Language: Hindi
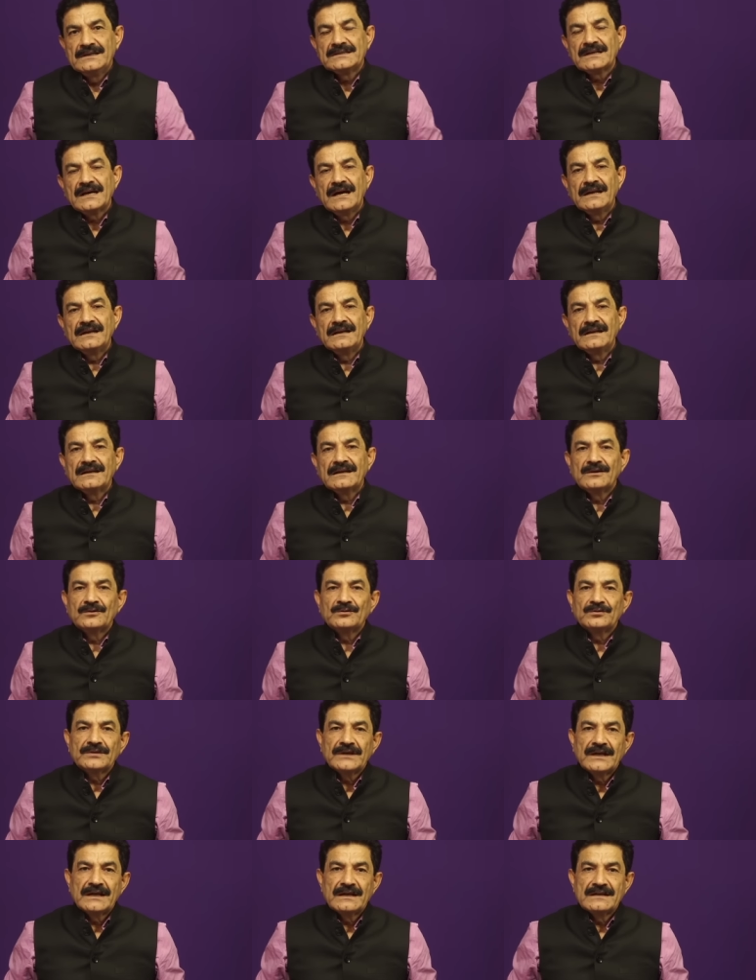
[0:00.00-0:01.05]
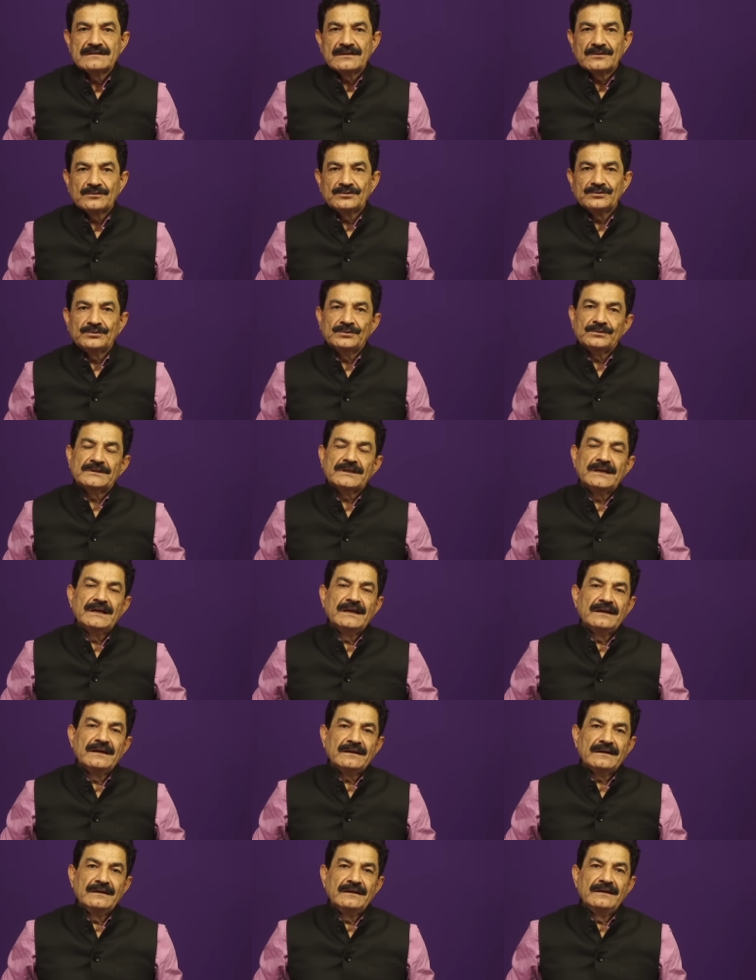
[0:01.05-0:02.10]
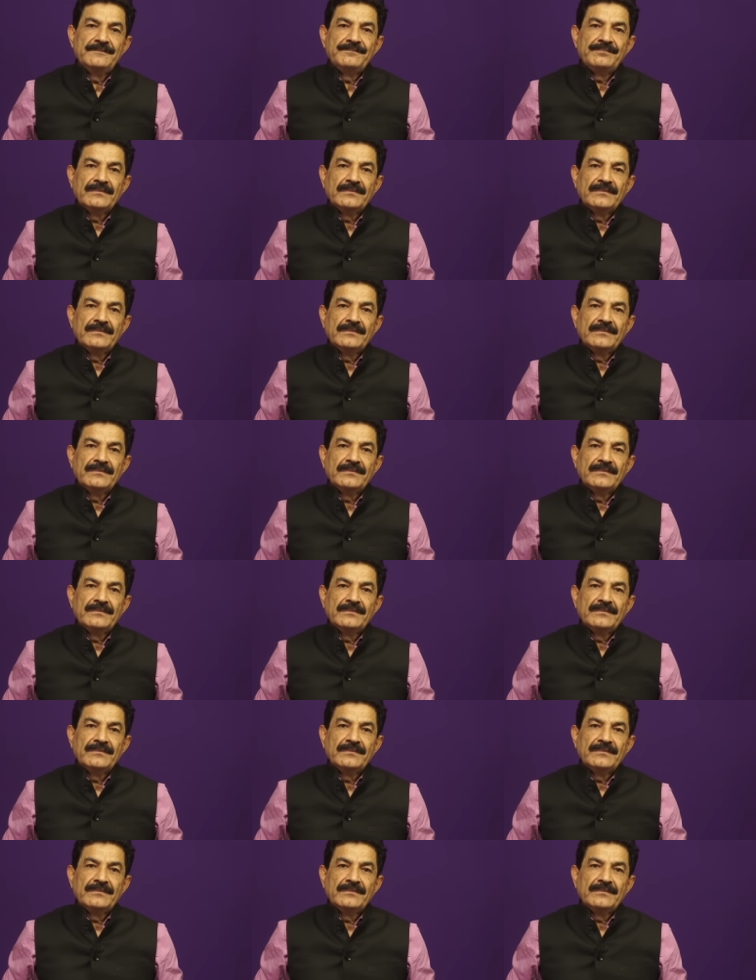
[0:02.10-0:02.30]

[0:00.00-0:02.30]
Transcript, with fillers: कहानी के अनुसार ऐसा कुछ होता है कि